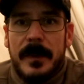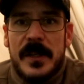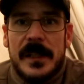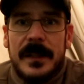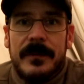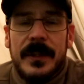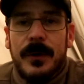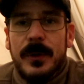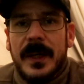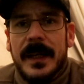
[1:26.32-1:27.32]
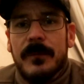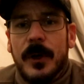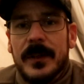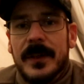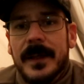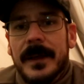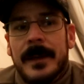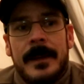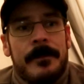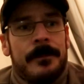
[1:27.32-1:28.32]
Special-Video drehen wollte,
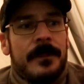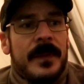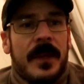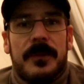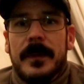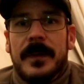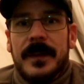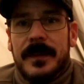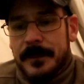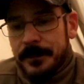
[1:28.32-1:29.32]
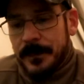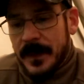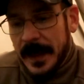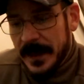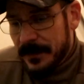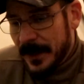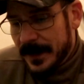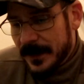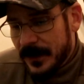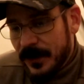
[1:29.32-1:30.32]
da ist mir
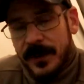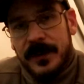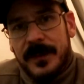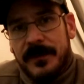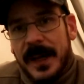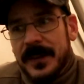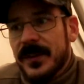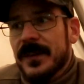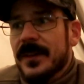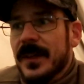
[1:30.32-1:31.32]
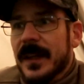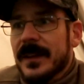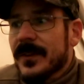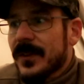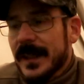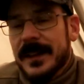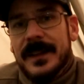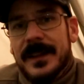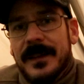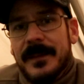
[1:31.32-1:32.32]
eingefallen. Es ist schon Wahnsinn, die alten
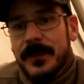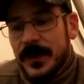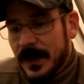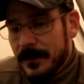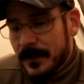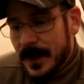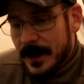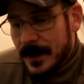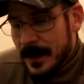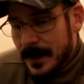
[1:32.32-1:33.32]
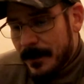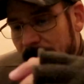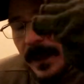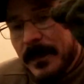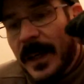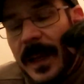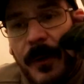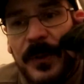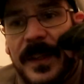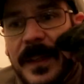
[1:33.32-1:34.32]
Zeiten. man sich an Benjamin
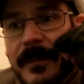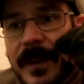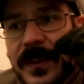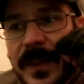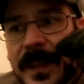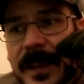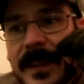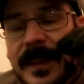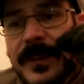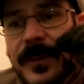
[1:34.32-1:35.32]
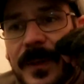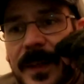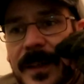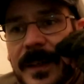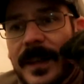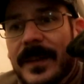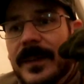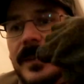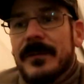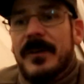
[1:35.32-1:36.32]
Klausner damals erinnert oder
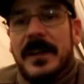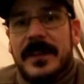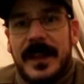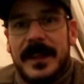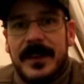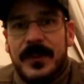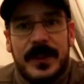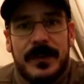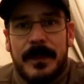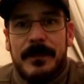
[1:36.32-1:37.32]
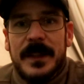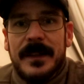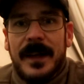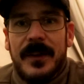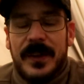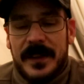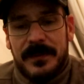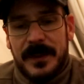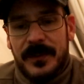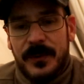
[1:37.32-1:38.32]
an Frankentrekking, so hat es bei mir alles
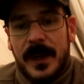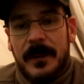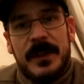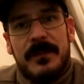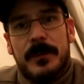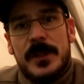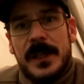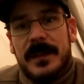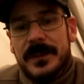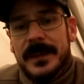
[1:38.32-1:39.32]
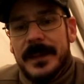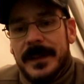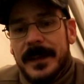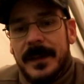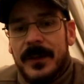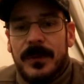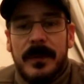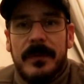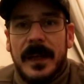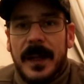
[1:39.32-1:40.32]
angefangen. So kam ich auf Buschkraften, so
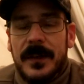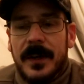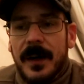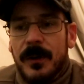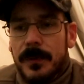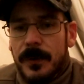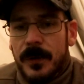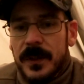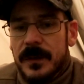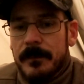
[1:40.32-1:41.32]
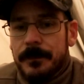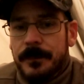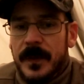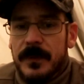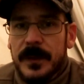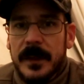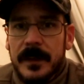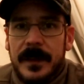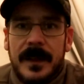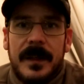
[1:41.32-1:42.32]
wie viele andere auch von euch.
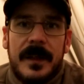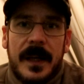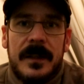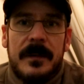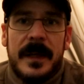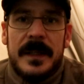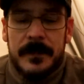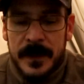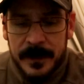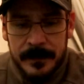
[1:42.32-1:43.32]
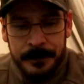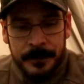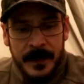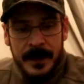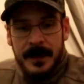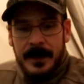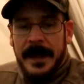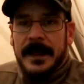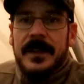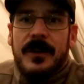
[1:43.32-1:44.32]
Viele kennen den Benjamin.
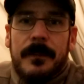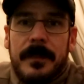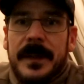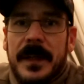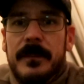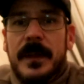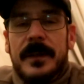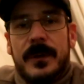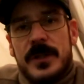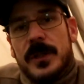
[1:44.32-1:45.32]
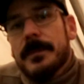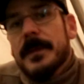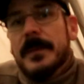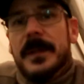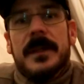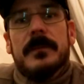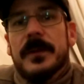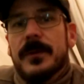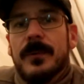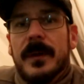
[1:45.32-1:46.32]
Eigentlich kommt man da immer oder stolpert man da immer
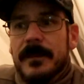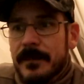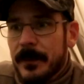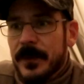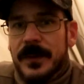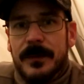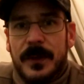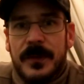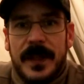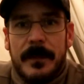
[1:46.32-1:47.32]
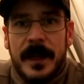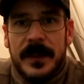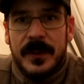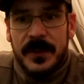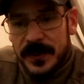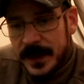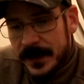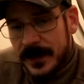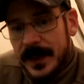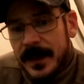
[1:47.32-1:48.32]
drüber, wenn man sich für das Thema
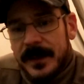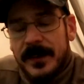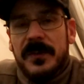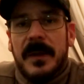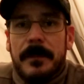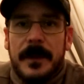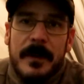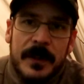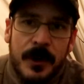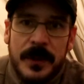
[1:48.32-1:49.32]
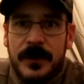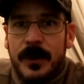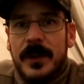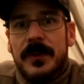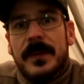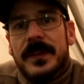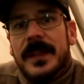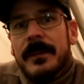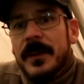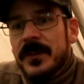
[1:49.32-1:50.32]
interessiert. Der Sepp, der macht heute noch das, was er
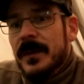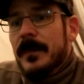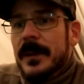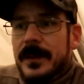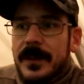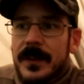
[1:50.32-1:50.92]
damals gemacht hat.